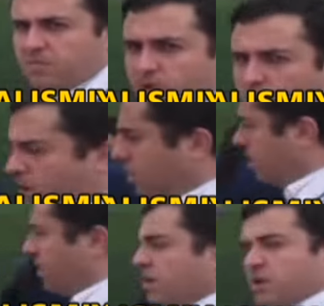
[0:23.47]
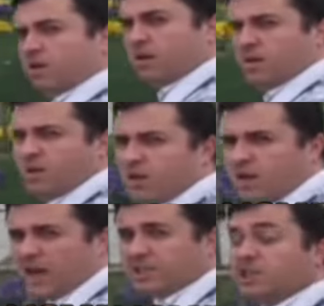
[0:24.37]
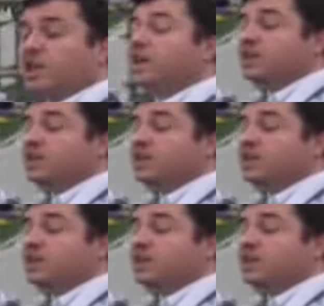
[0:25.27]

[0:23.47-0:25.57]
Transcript: gitmiyor. Çalışmıyor. Karşıya